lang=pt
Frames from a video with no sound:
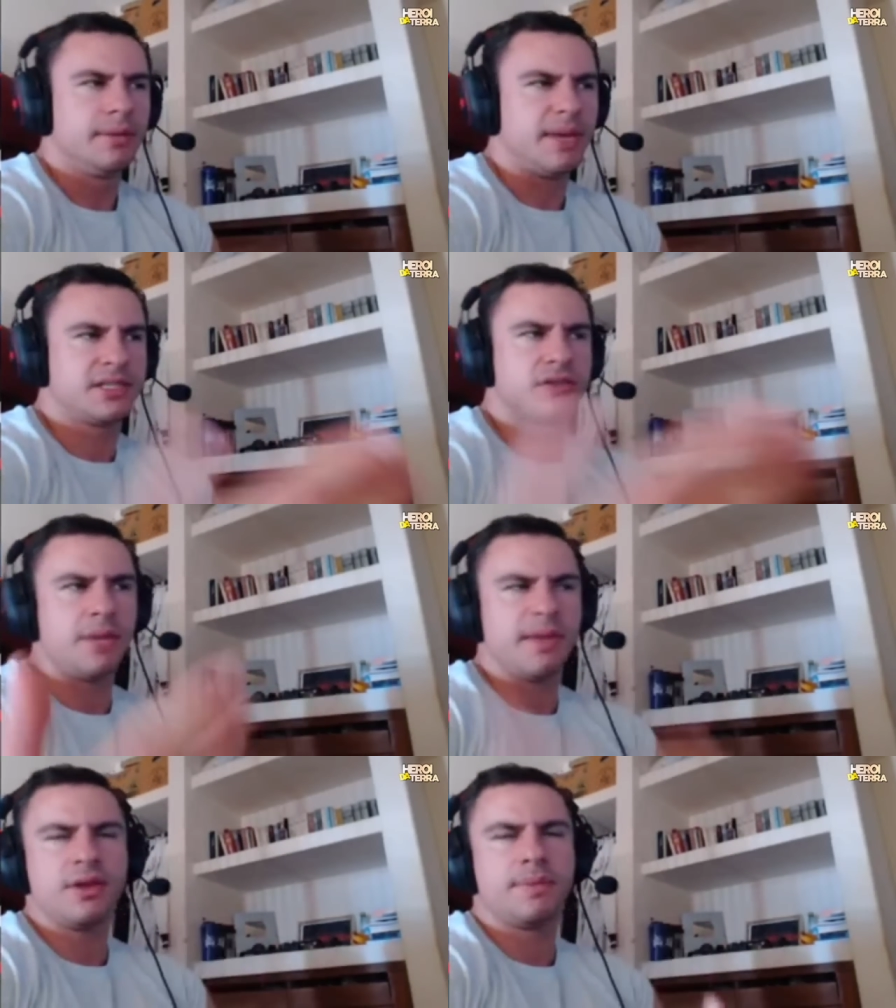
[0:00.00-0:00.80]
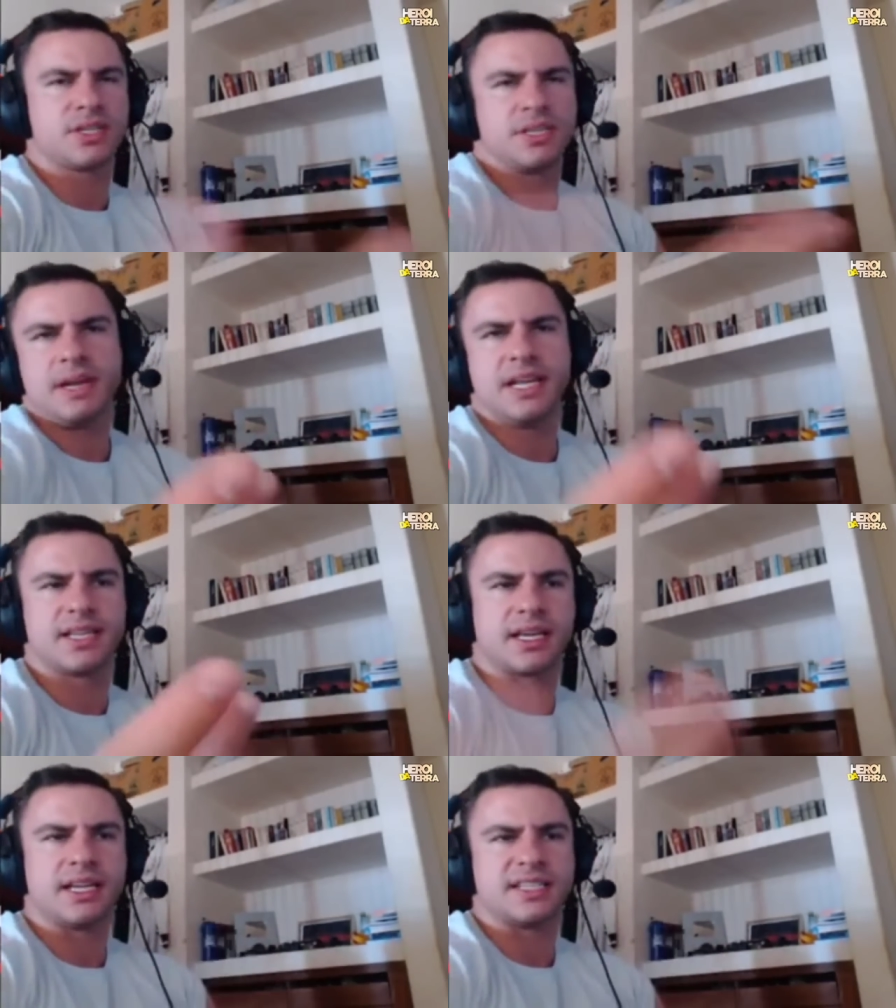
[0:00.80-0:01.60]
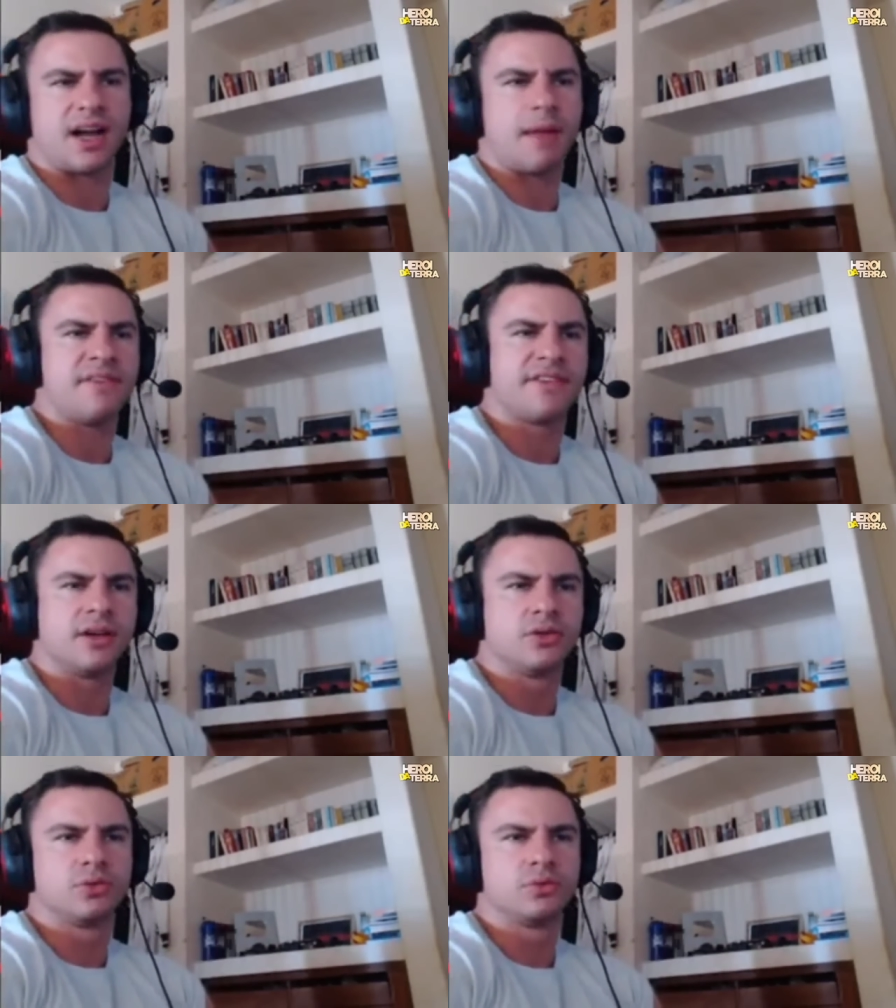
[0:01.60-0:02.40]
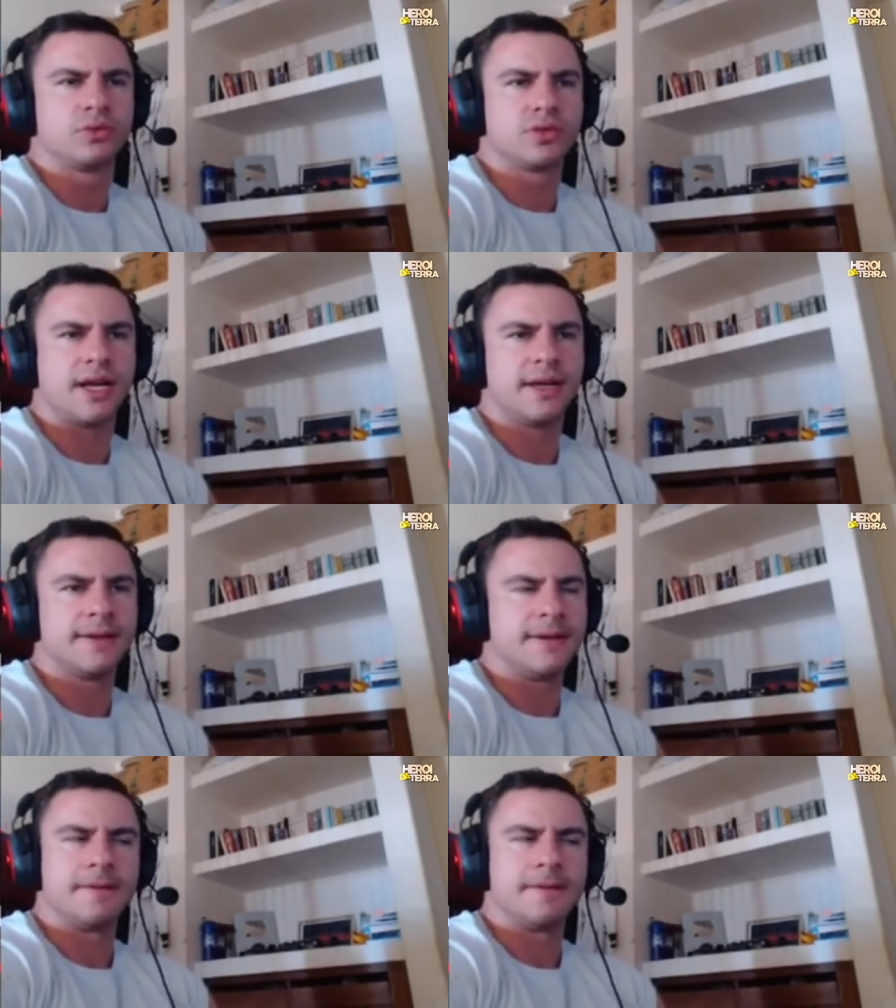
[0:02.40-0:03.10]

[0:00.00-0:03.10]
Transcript: Mas isso também não impossibilita que eles acabem ficando juntos, né?